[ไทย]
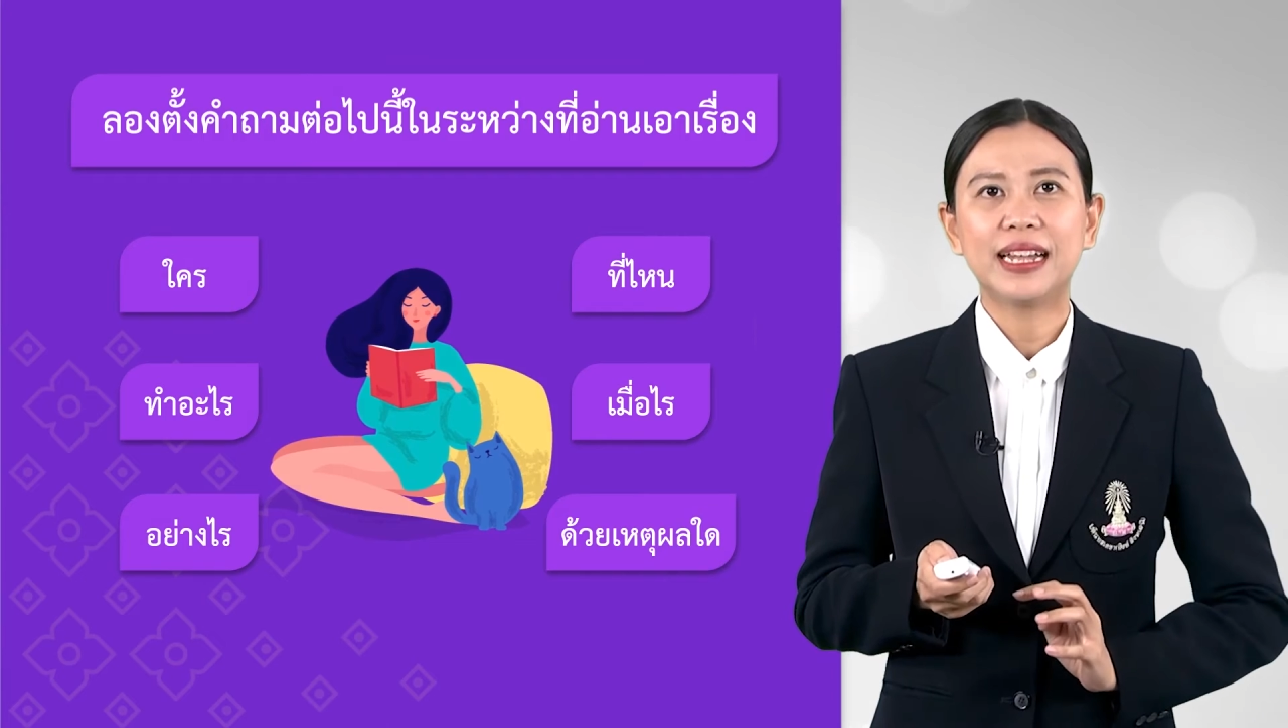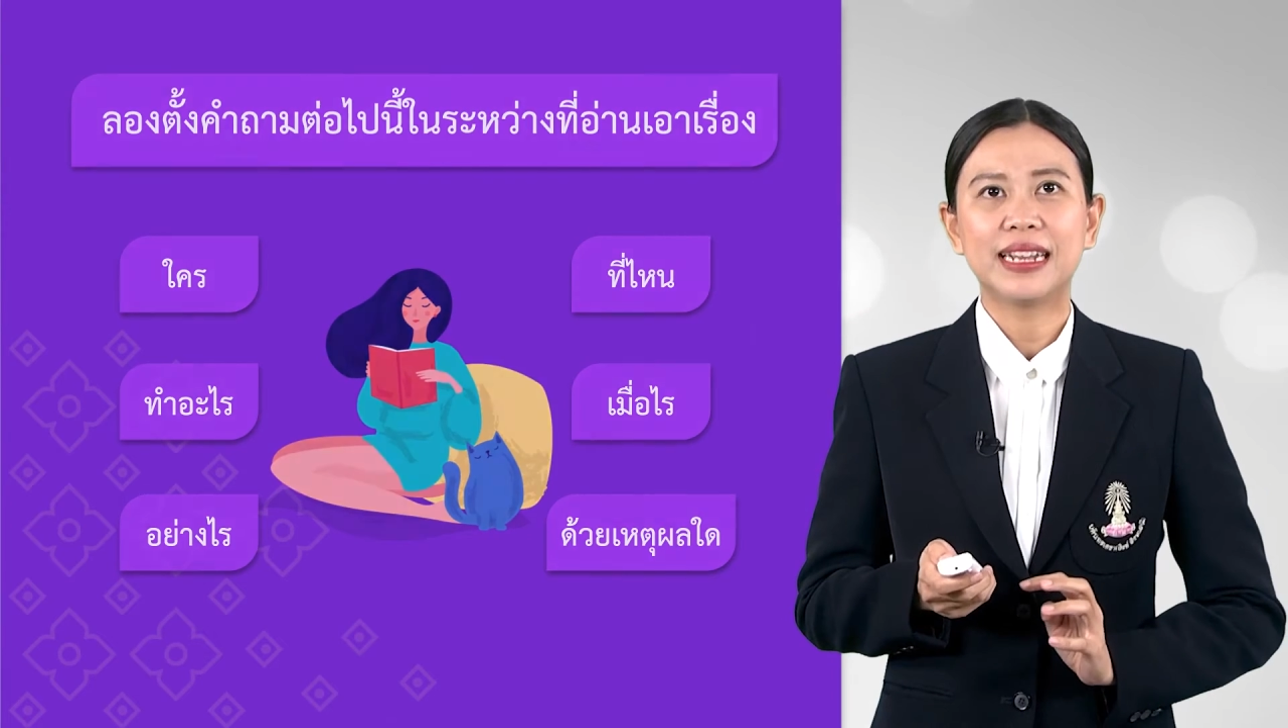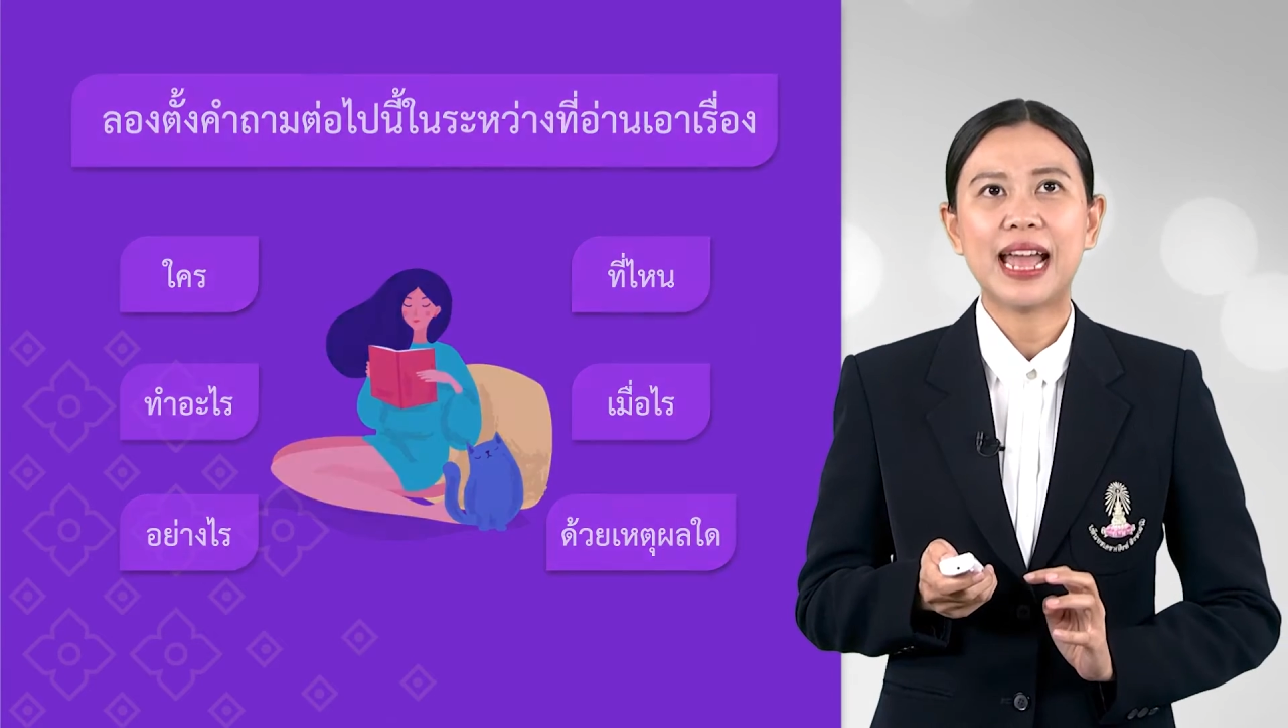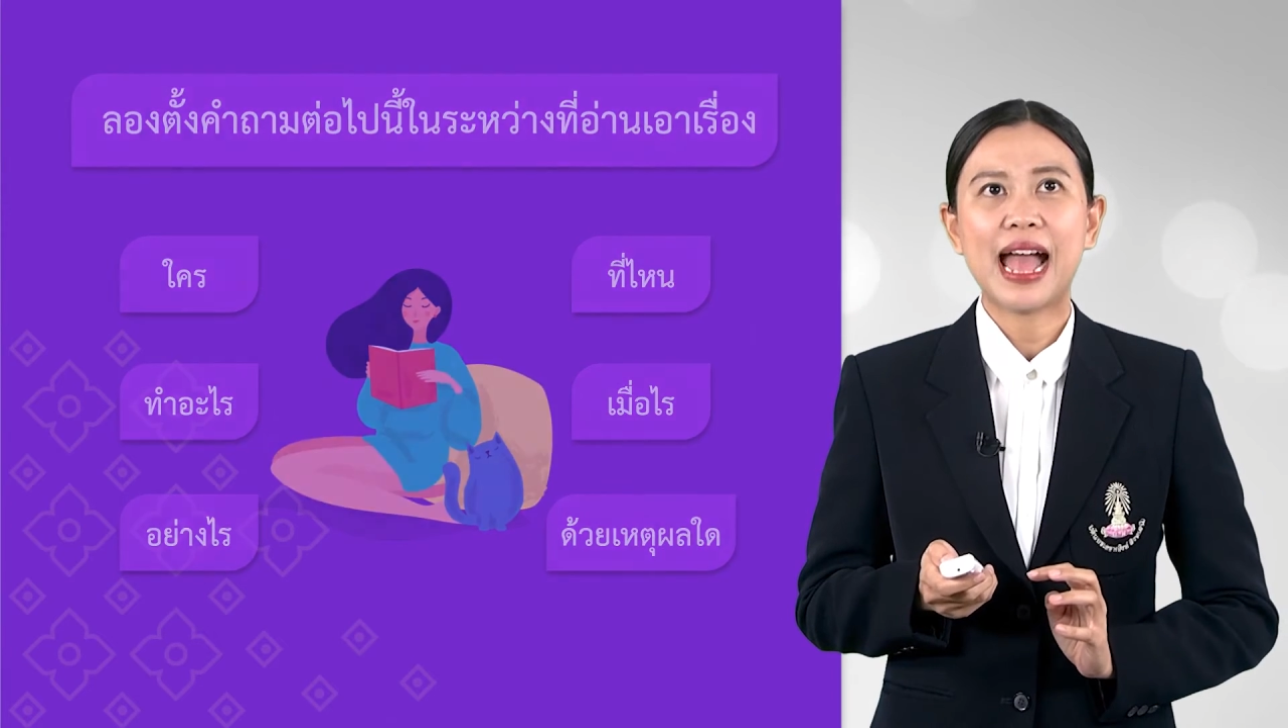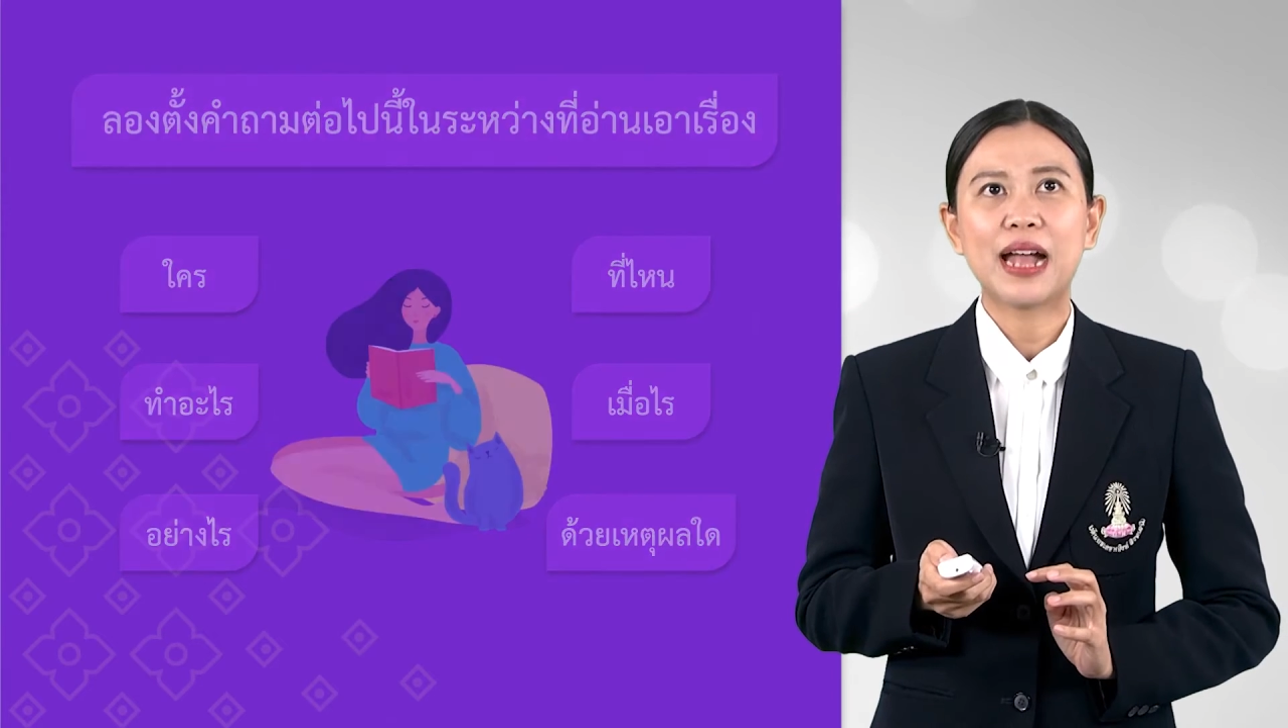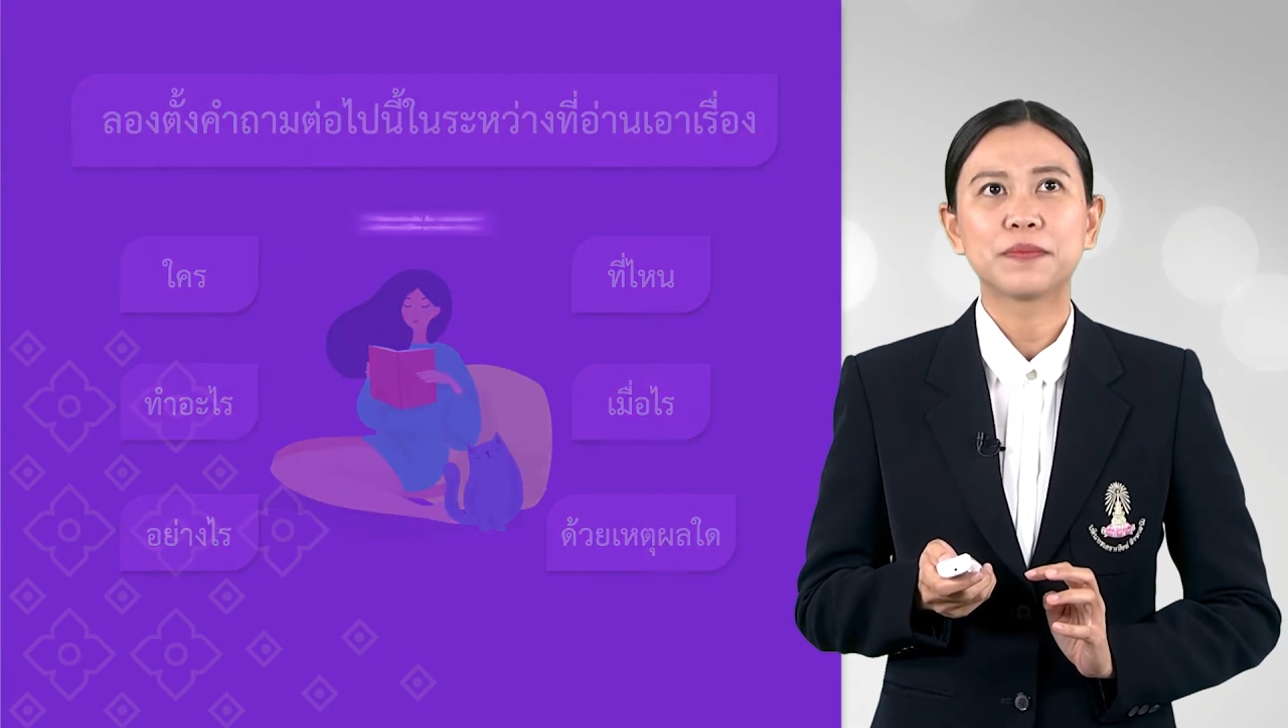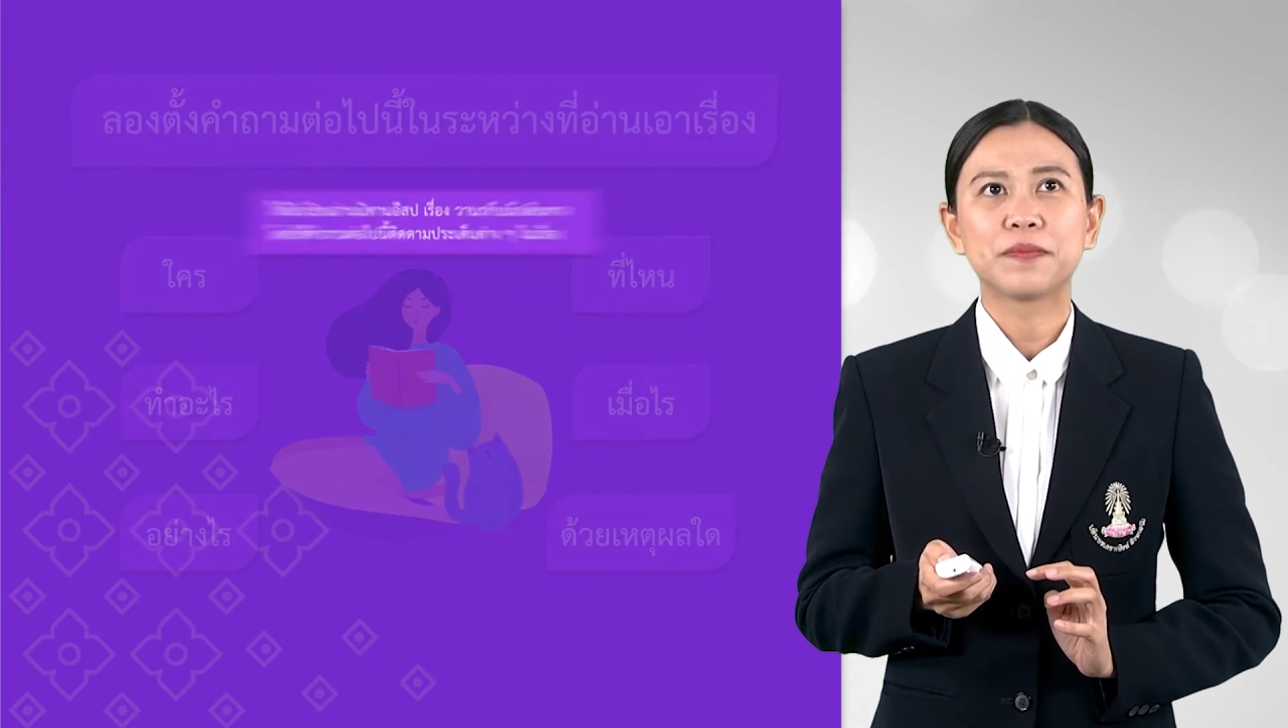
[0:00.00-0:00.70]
งนะคะ